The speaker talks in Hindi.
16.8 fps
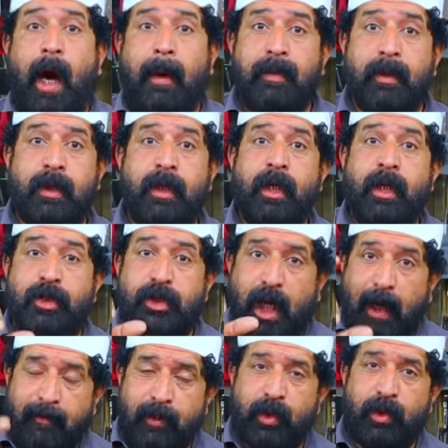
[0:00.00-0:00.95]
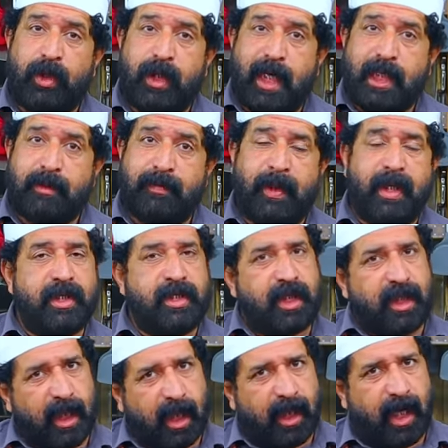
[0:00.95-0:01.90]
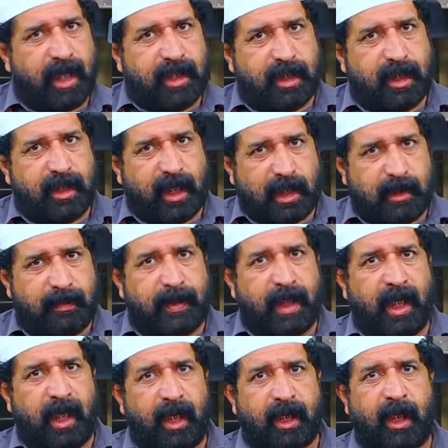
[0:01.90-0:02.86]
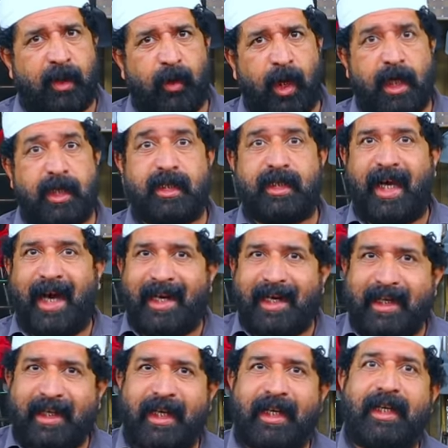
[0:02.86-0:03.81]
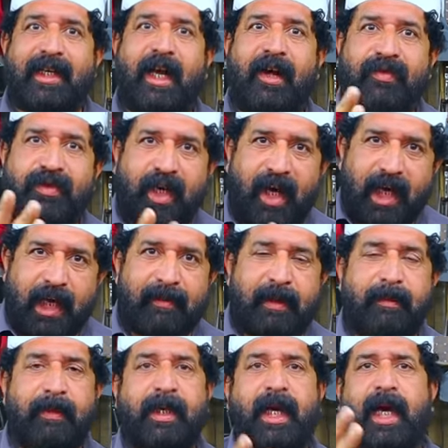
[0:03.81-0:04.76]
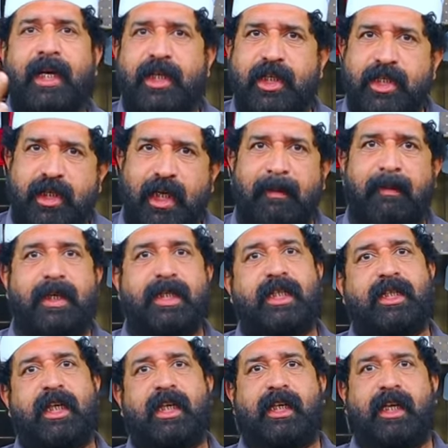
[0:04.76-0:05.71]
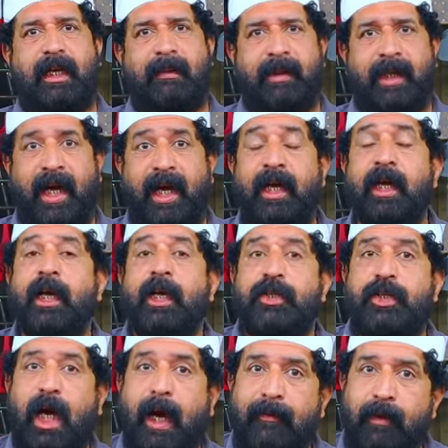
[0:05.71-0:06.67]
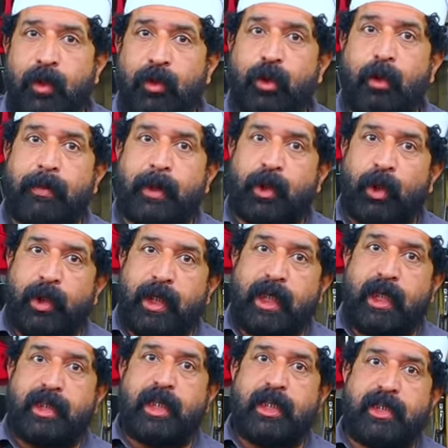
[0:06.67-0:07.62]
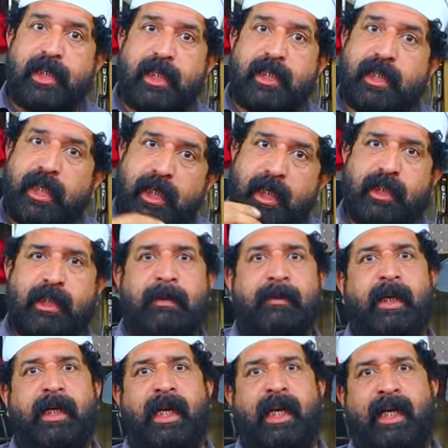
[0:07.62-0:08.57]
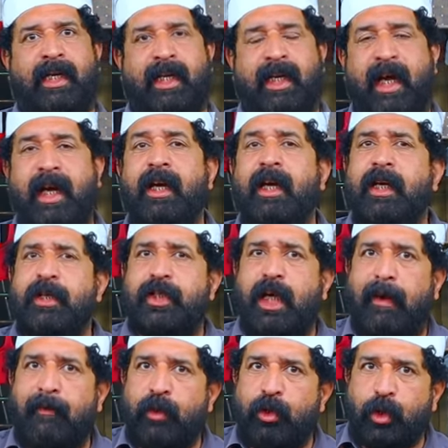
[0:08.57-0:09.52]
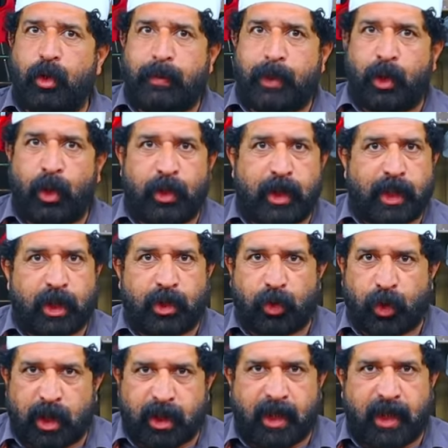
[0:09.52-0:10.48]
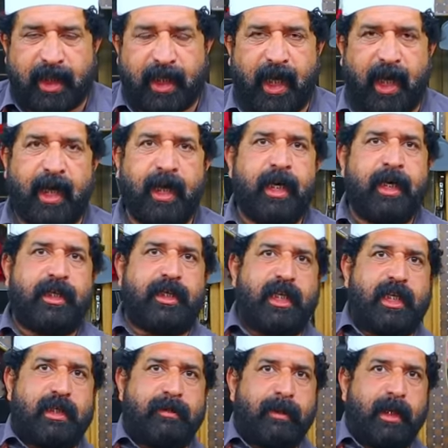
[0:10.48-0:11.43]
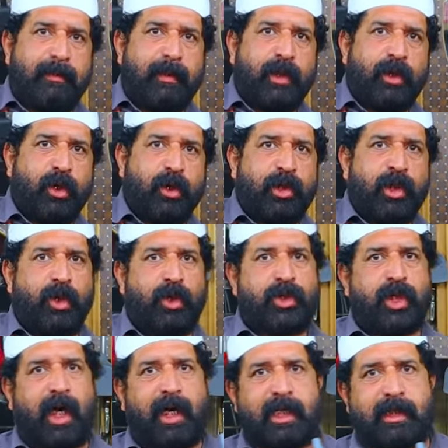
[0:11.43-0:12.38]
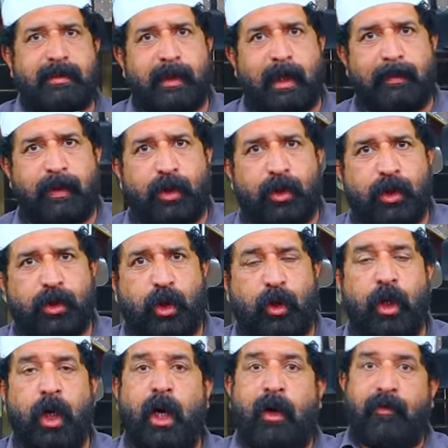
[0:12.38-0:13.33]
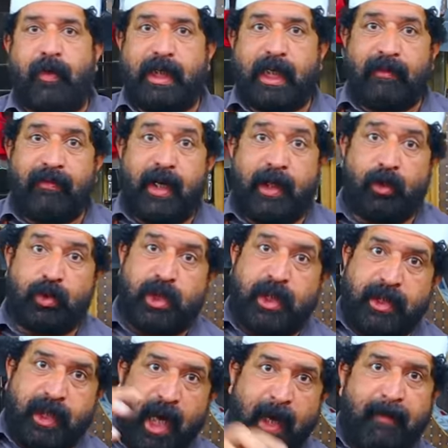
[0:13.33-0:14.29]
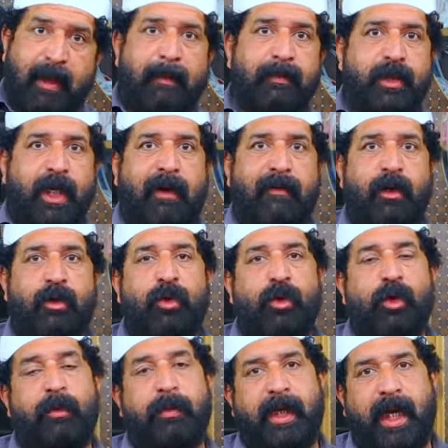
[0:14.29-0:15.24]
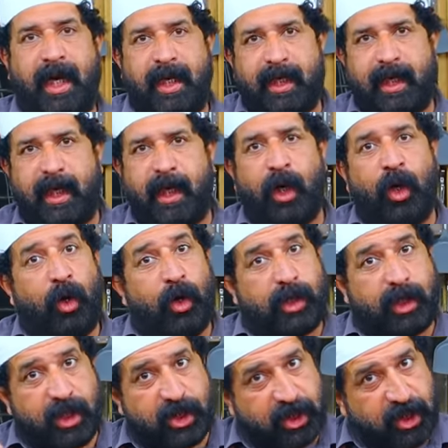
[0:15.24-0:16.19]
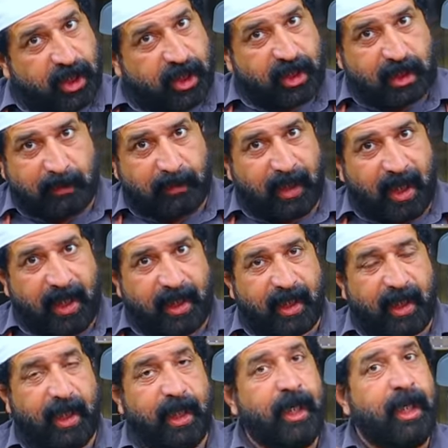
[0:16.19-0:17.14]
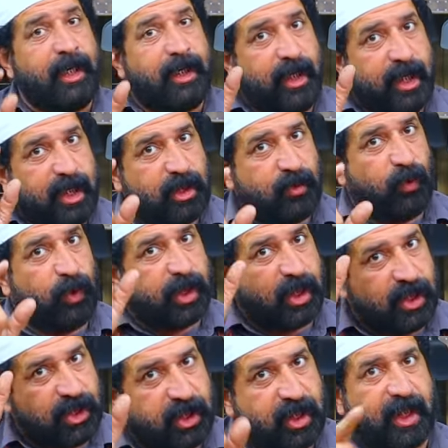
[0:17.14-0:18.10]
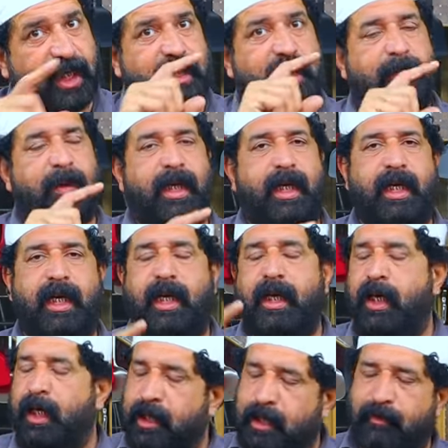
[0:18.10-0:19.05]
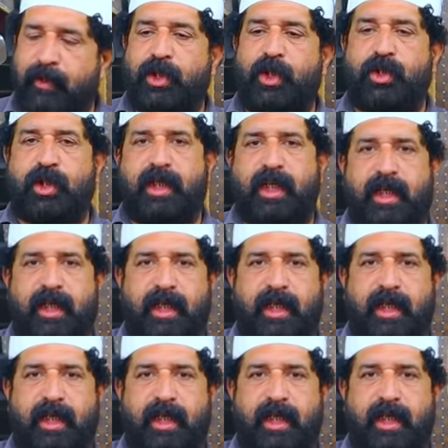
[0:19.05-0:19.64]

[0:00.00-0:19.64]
अब चावलों की रेसिपी जीरा राइस की रेसिपी देने लगा आज सैरी के लिए अफतारी में बनाएं जिस टाइम मर्जी दिल करे बनाएं चावलों को भिगोने के झंझट से ही खत्म करने लगे हैं चावलों को भिगोने की जरूरत नहीं है तीस मिनट भिगो दो चालीस मिनट भिगो दो फटाफट उसी टाइम हम चावलों को बनाएंगे और किस तरीके से बनाएंगे टेस्टफुल किस तरीके से बनेंगे तोज्जो से